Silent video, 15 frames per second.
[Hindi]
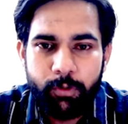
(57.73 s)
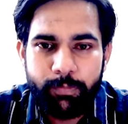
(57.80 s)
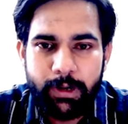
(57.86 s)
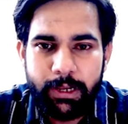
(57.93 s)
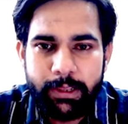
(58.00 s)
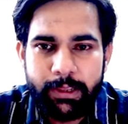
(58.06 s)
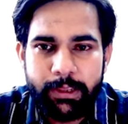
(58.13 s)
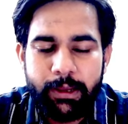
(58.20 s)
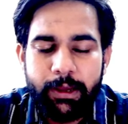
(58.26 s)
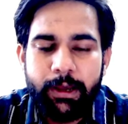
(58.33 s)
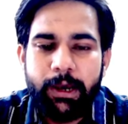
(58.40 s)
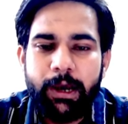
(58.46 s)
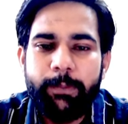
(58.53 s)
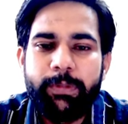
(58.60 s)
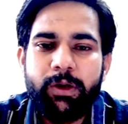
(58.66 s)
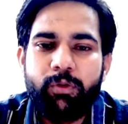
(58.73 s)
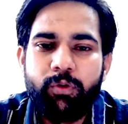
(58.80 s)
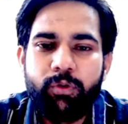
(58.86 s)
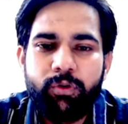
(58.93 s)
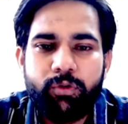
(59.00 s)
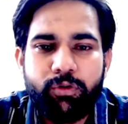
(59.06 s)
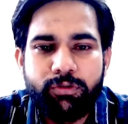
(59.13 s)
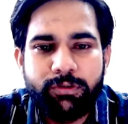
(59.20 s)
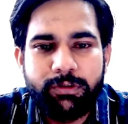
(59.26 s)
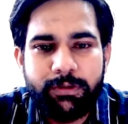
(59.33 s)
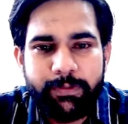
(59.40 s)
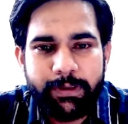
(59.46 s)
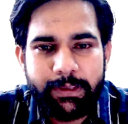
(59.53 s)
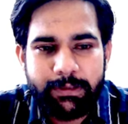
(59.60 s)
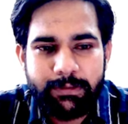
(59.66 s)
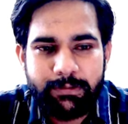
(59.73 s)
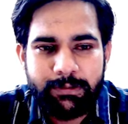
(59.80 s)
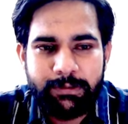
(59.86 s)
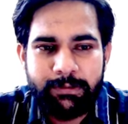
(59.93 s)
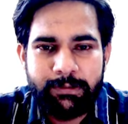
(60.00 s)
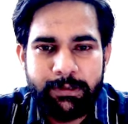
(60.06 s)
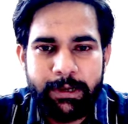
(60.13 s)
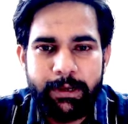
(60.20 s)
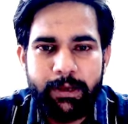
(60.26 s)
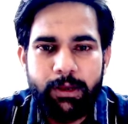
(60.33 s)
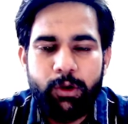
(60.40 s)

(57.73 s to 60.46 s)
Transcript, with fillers: मिलेगी अब ये कौन कौन सी वैकेंसीज है